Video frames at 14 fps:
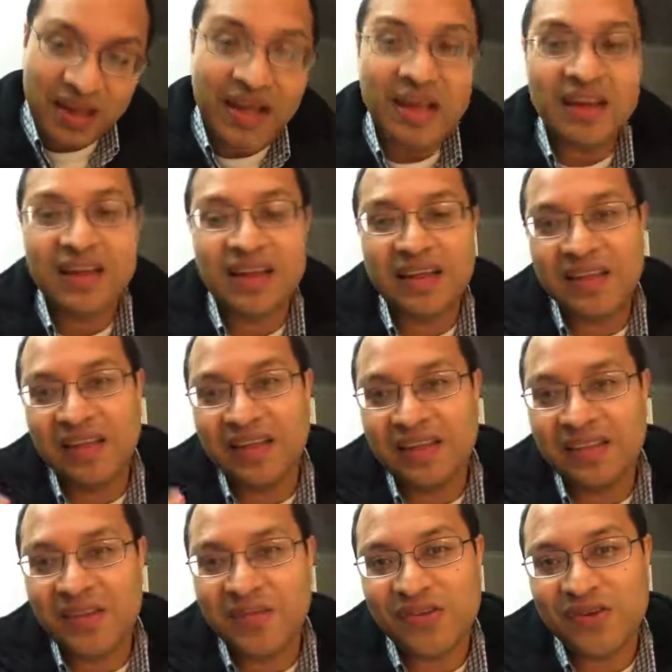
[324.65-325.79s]
O sea,
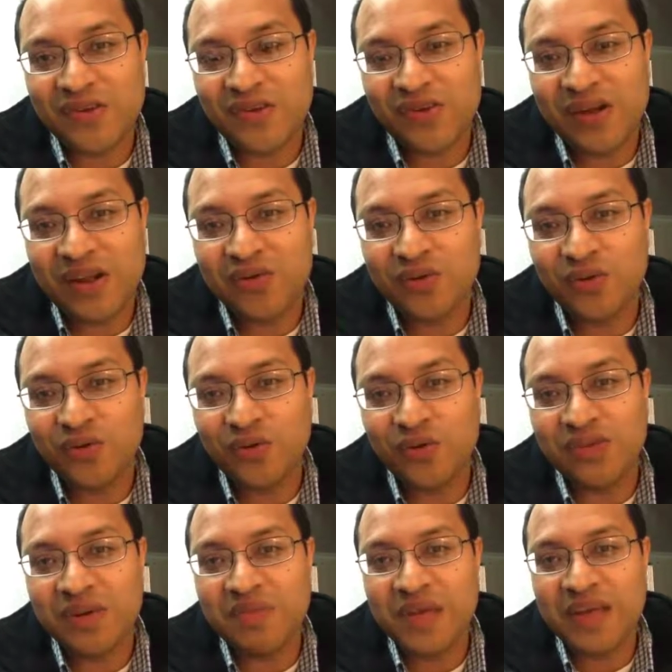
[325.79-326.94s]
este versículo, los
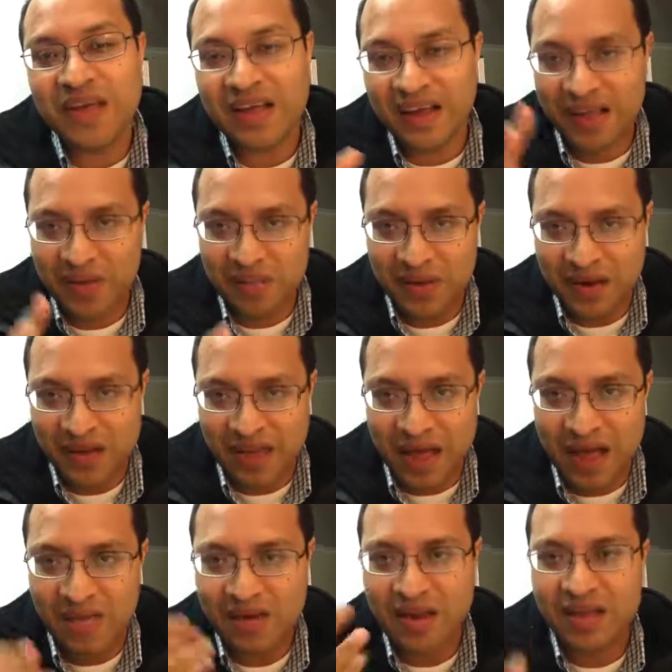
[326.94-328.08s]
dos terminan, el que, el que
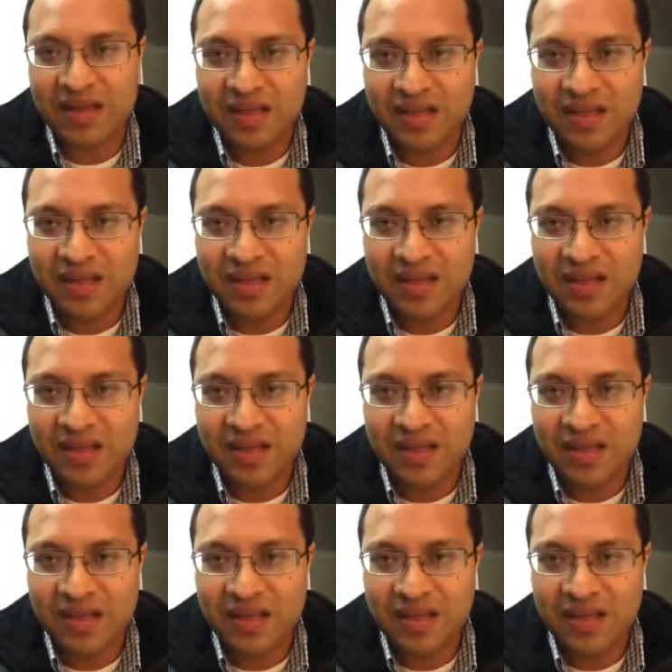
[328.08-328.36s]
habla